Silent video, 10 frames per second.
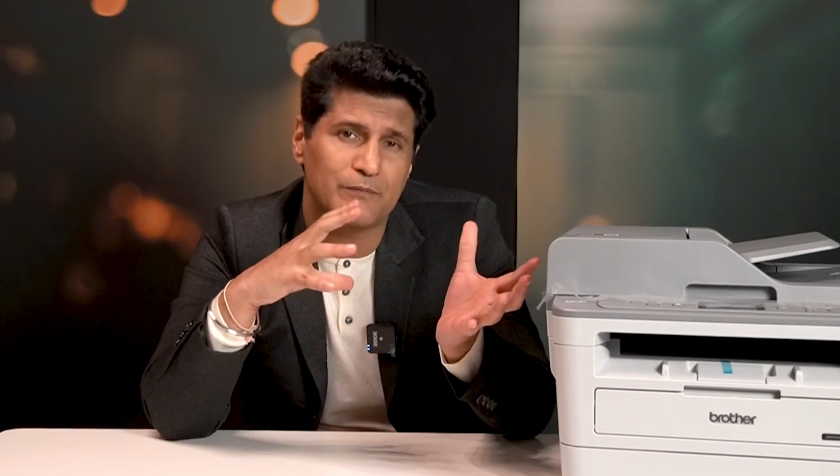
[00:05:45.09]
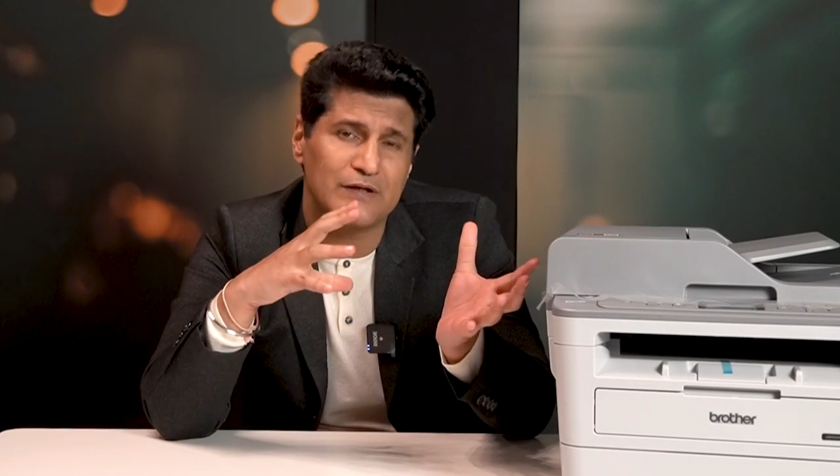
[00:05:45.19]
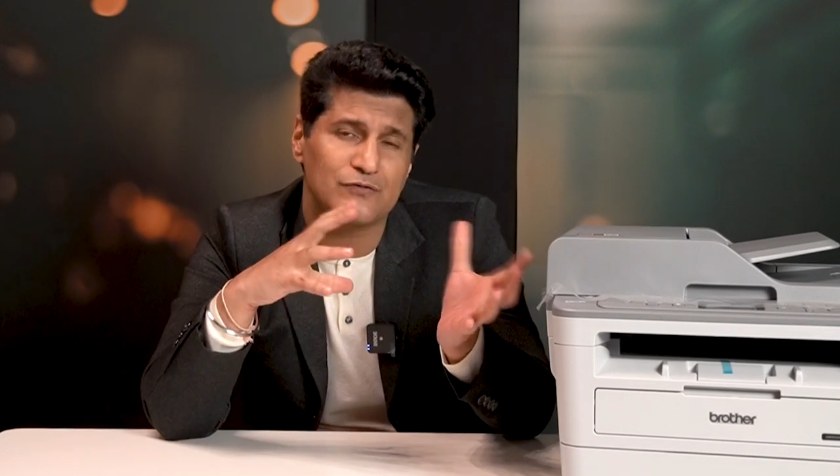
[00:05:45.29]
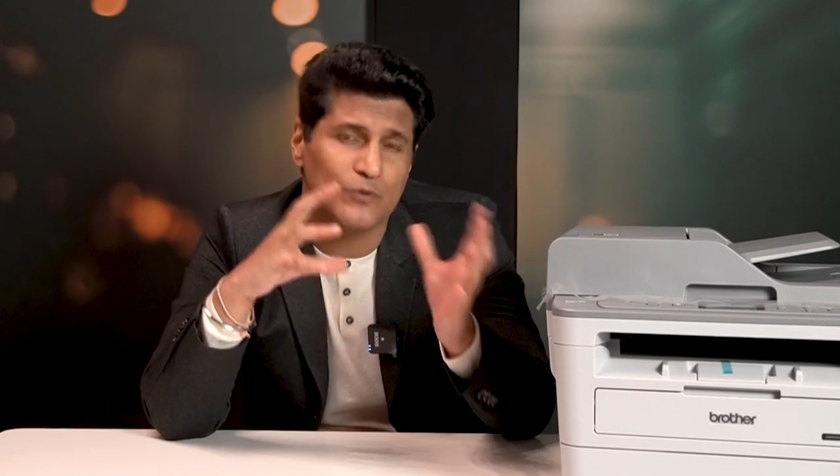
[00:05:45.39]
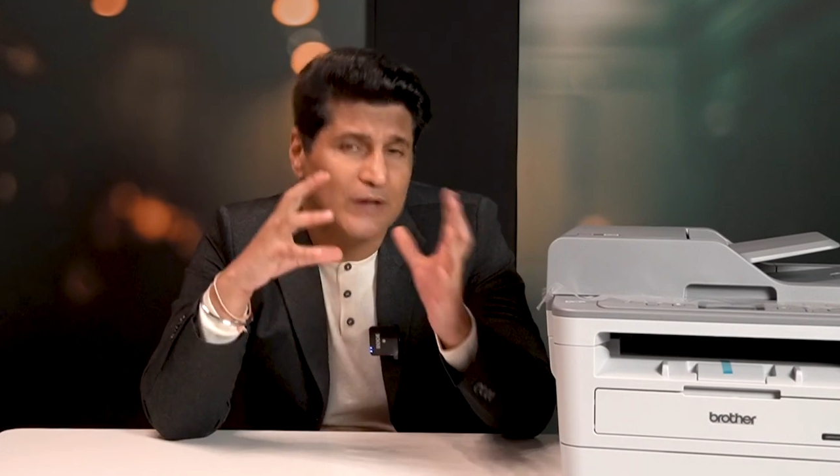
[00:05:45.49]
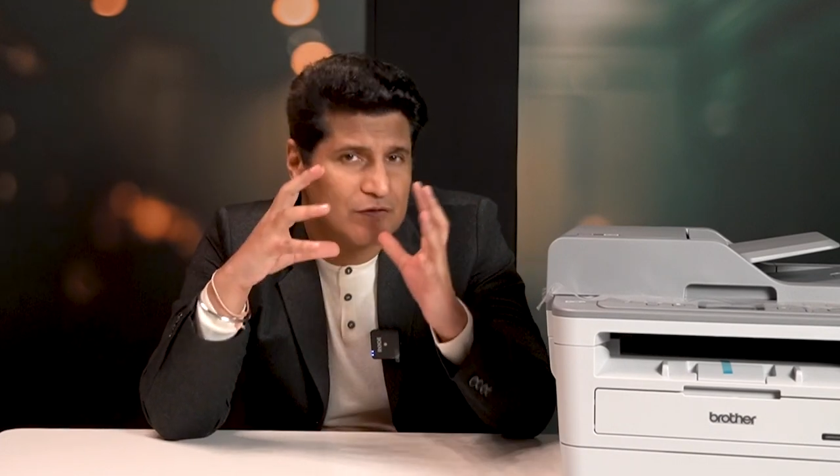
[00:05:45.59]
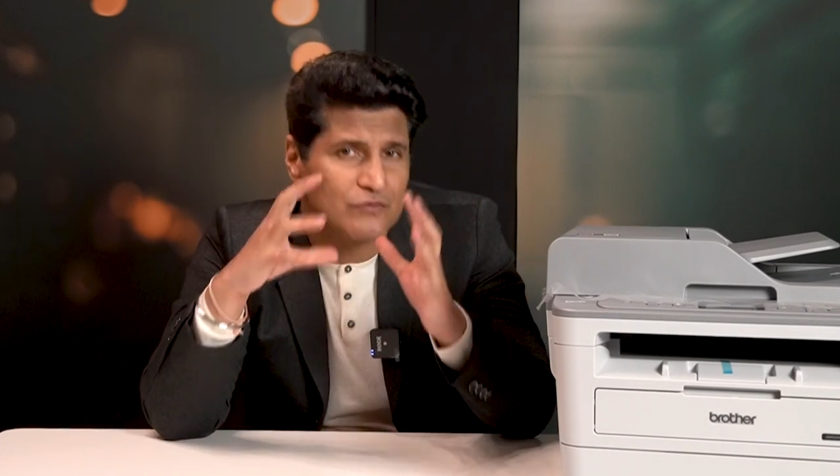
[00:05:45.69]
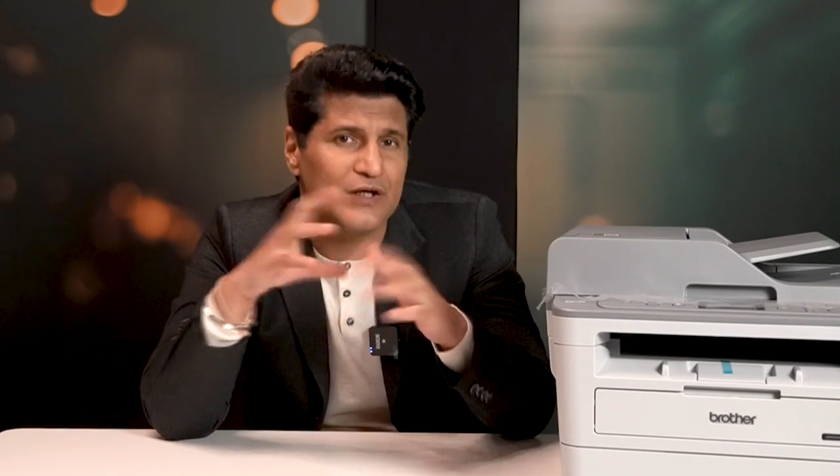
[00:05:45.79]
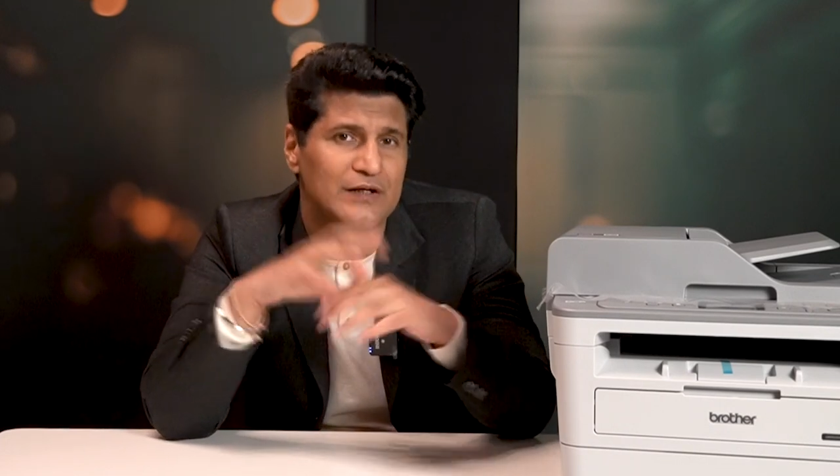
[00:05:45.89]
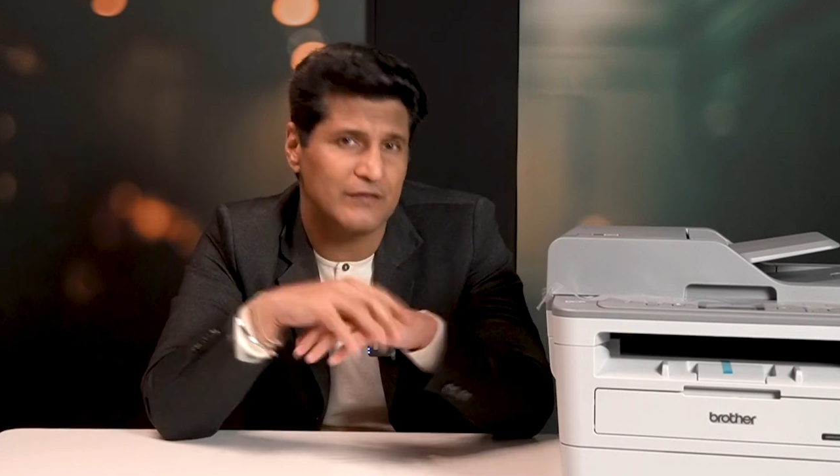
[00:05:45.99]
प्राइस जो है इट्स
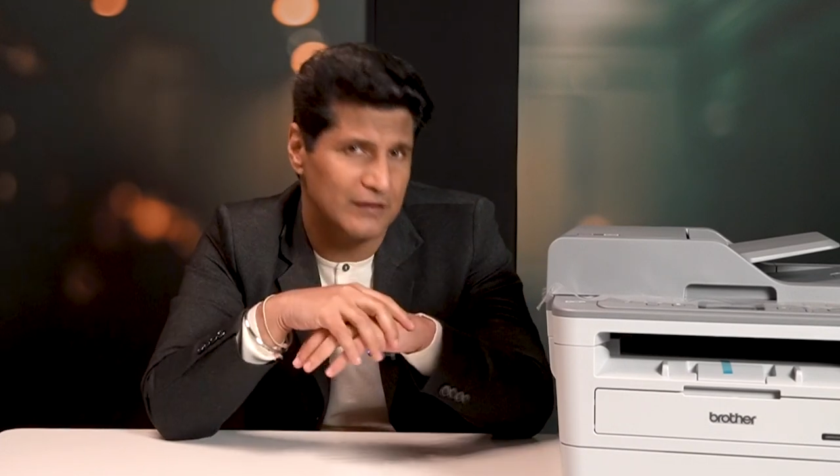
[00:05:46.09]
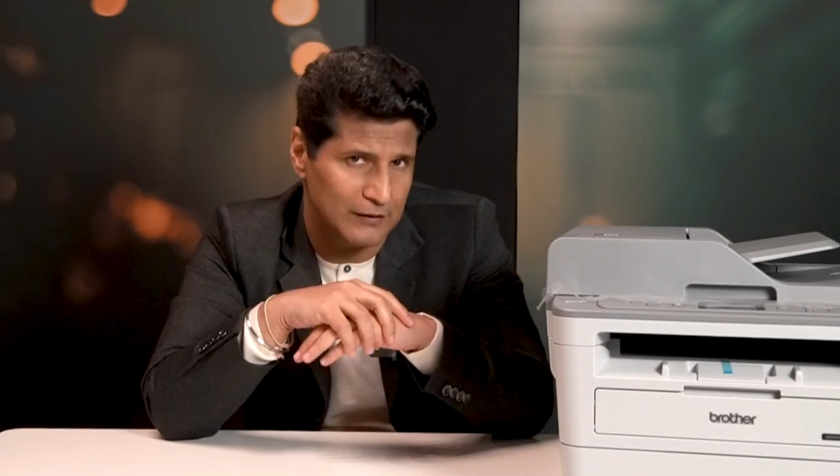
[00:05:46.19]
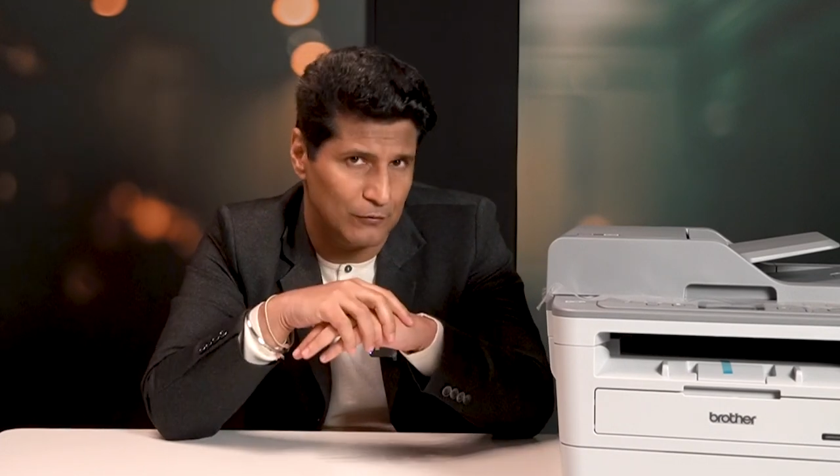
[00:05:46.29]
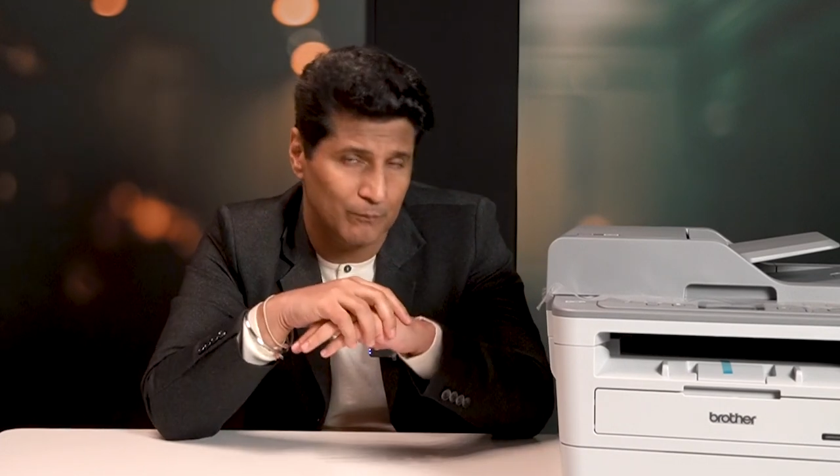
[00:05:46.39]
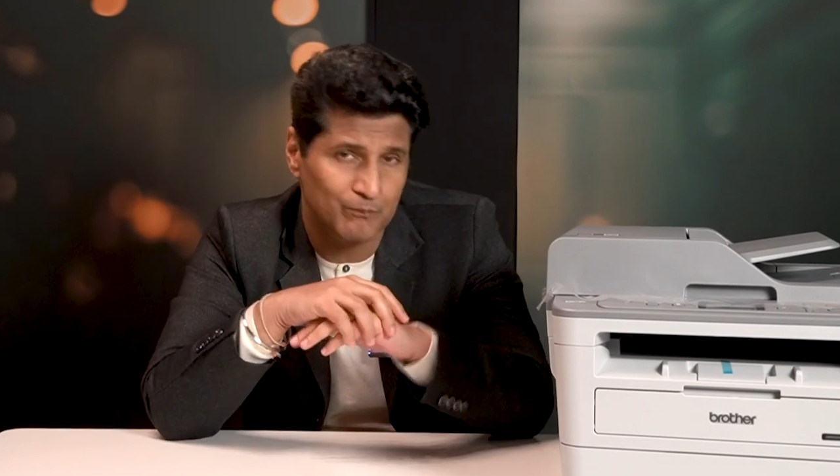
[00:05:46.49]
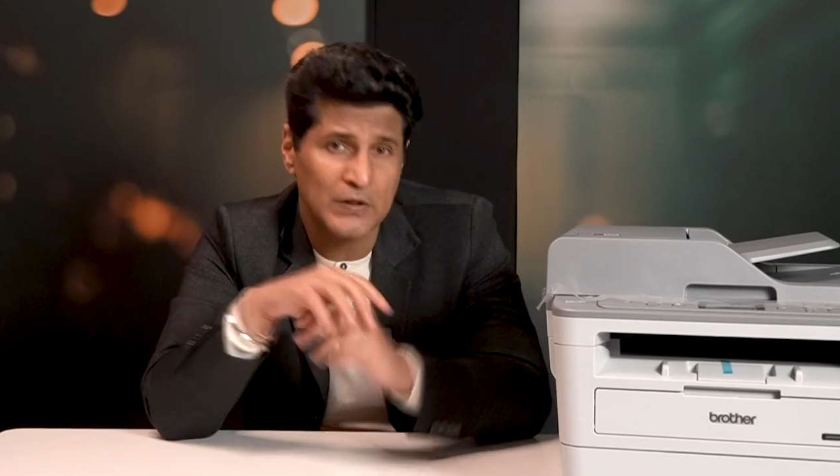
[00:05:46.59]
रियली रियली लो